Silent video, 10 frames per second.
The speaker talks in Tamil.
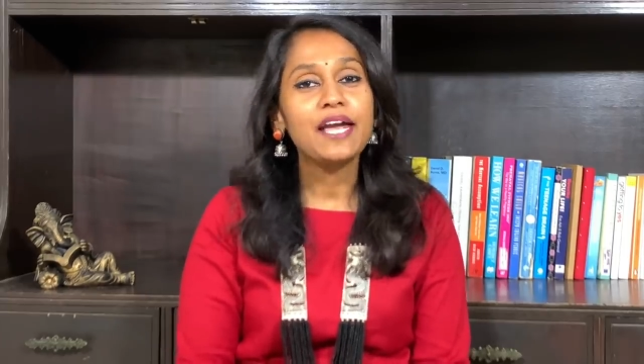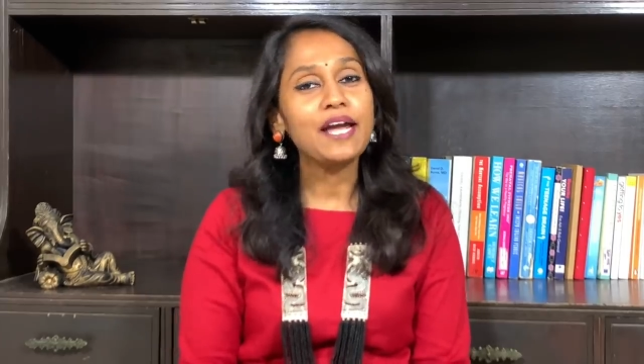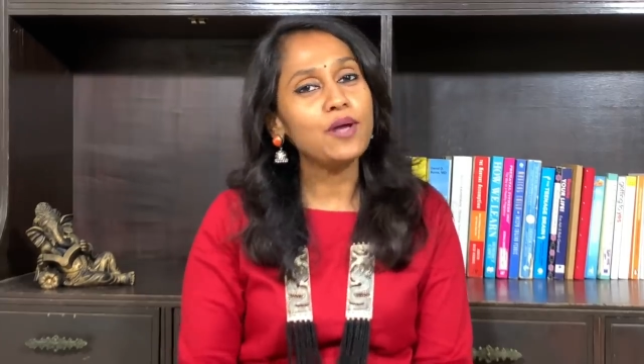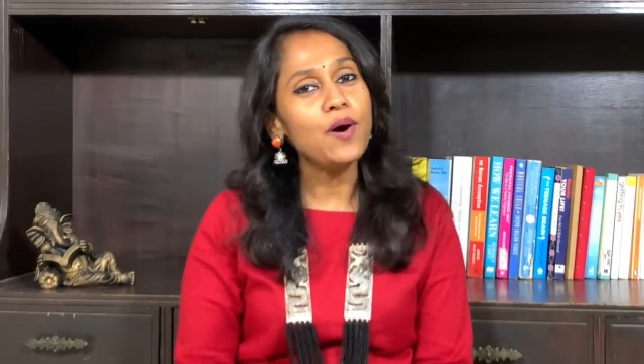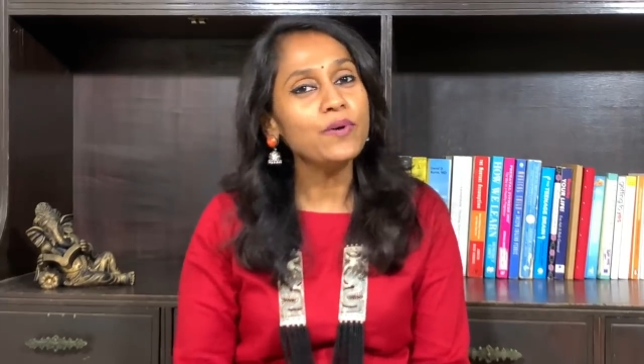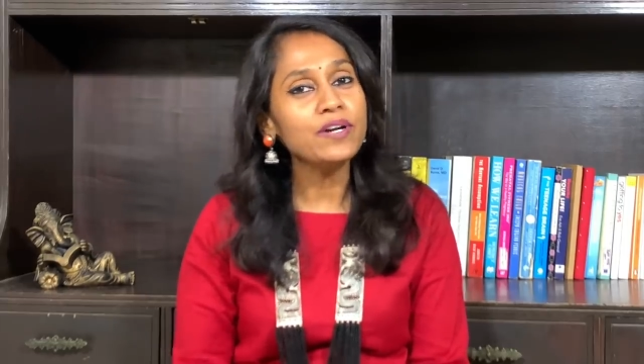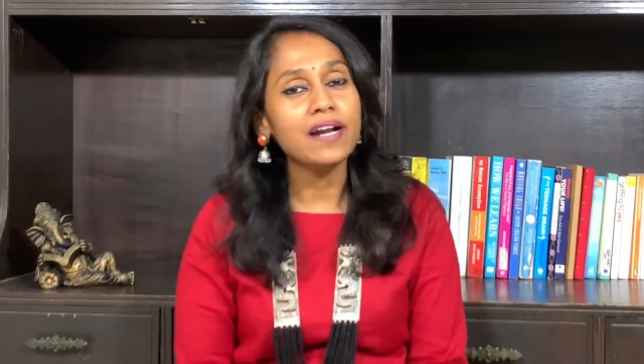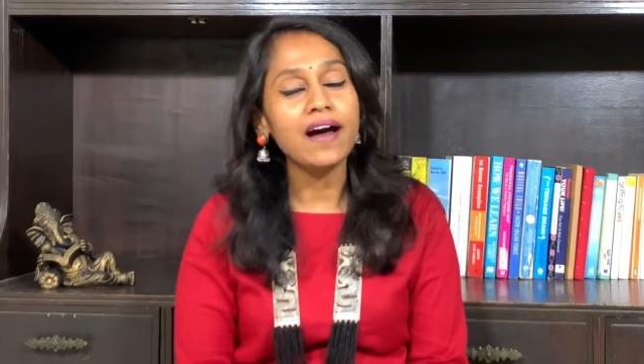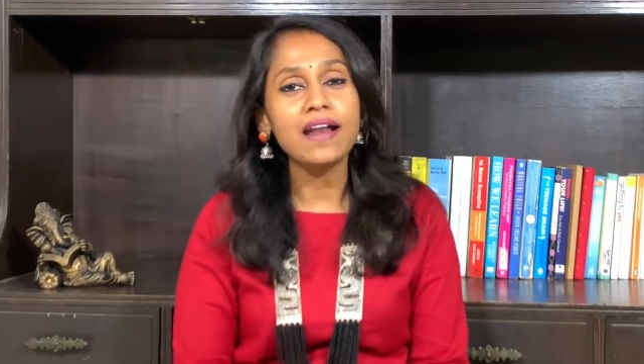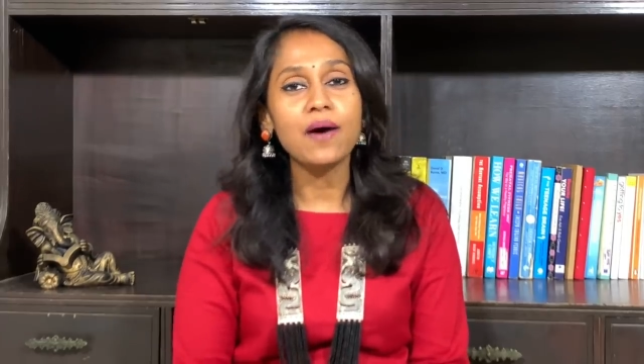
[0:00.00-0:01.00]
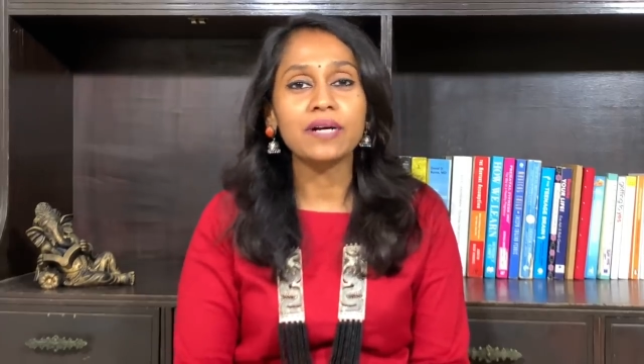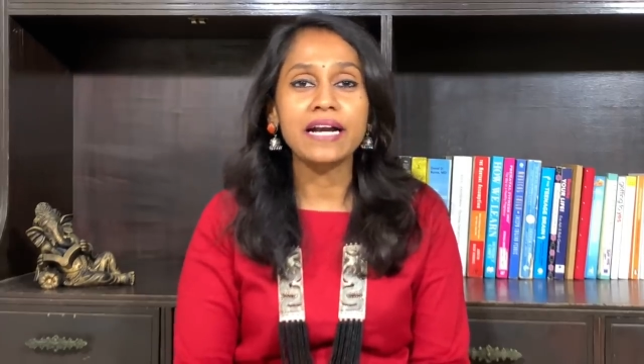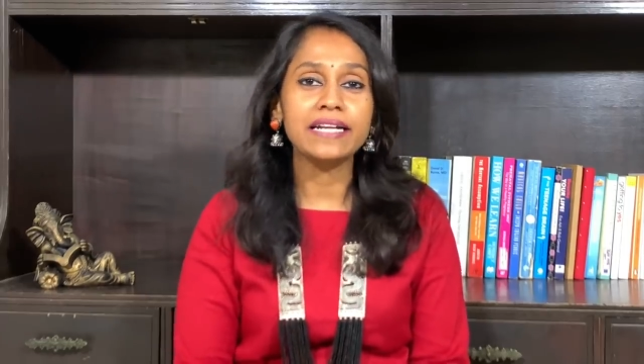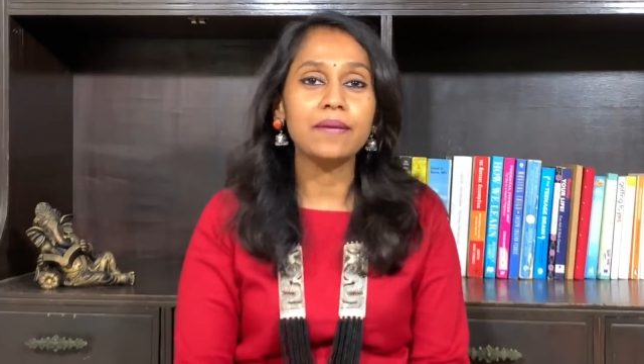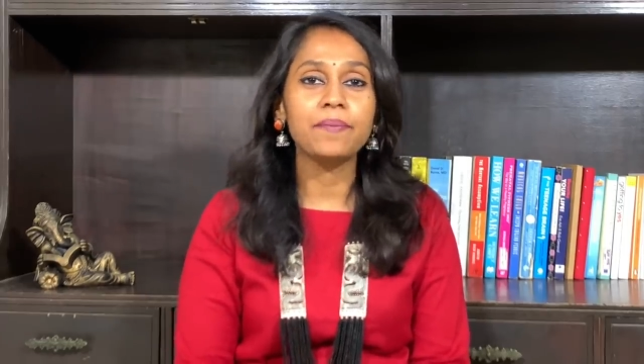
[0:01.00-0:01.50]
ஏதோ ஒரு நாள் அவங்க
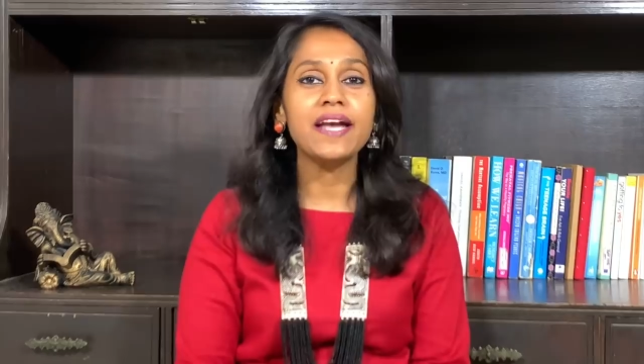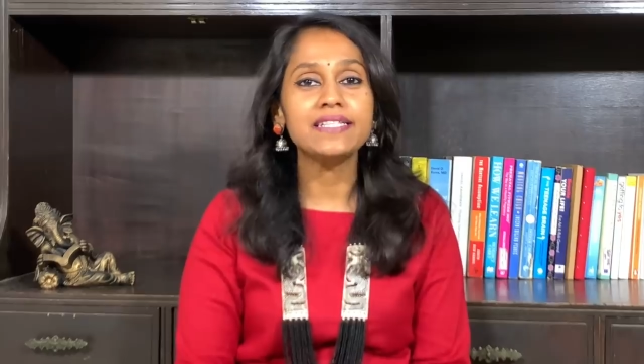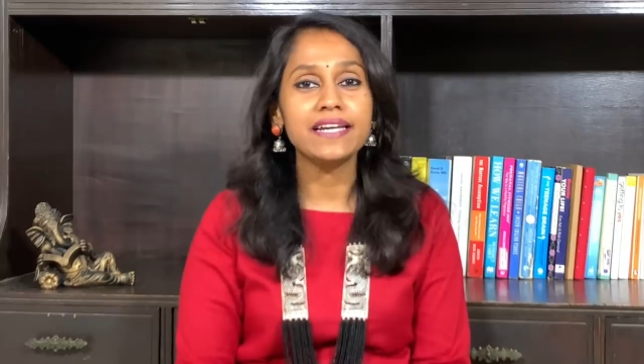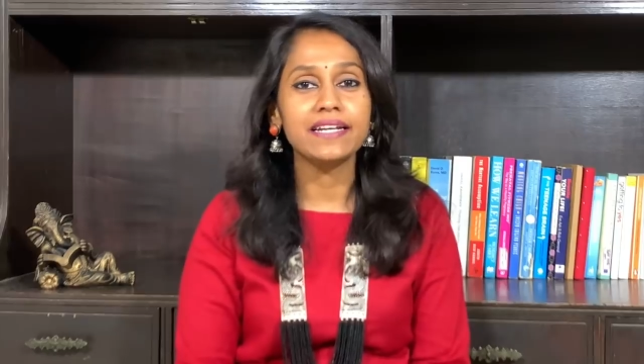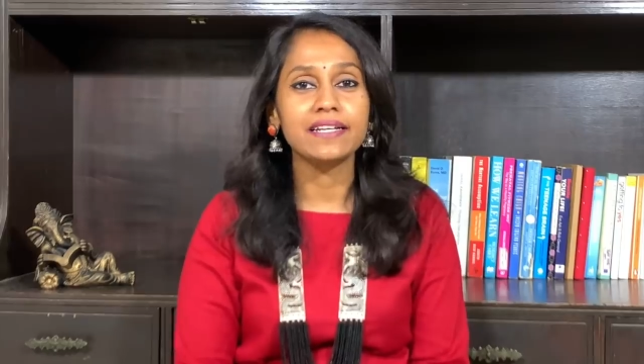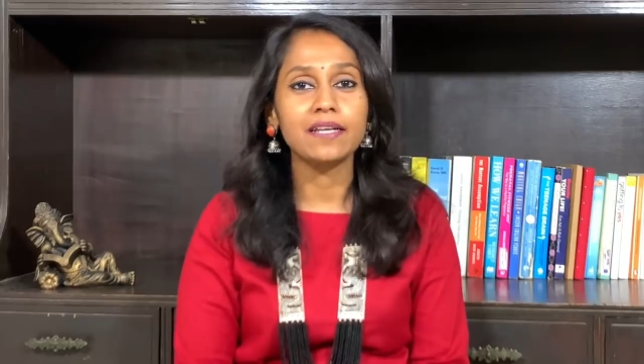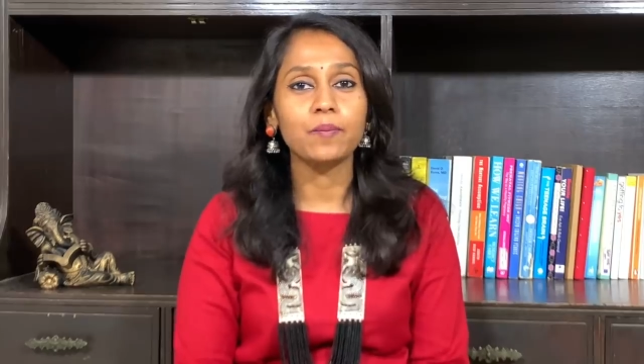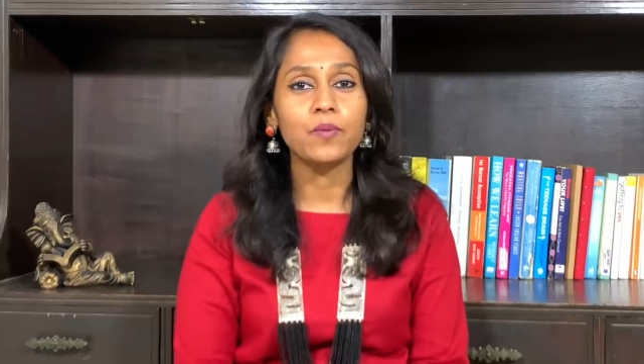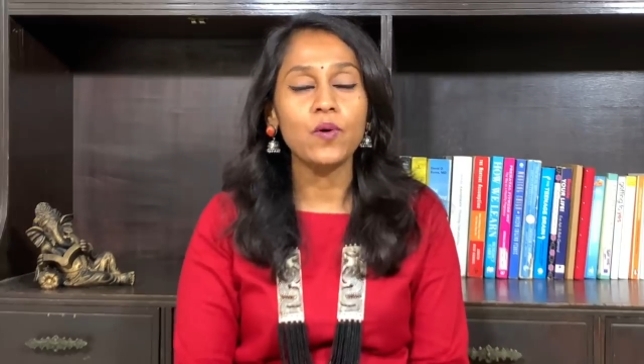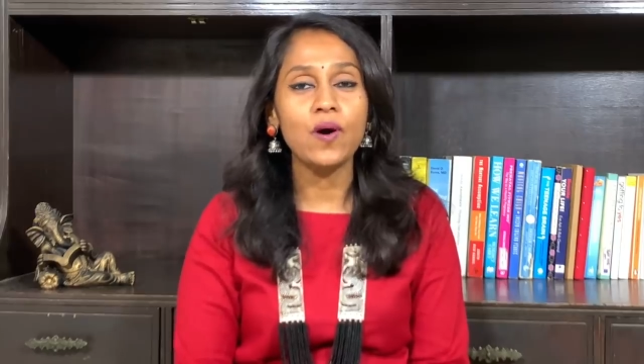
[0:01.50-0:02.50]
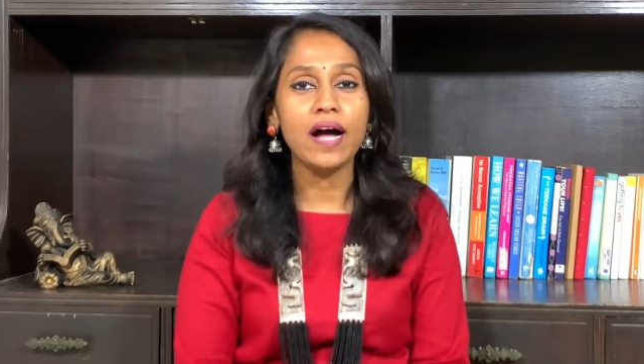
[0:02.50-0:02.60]
கிட்ட பேசிக்கிட்டு இருந்தப்போ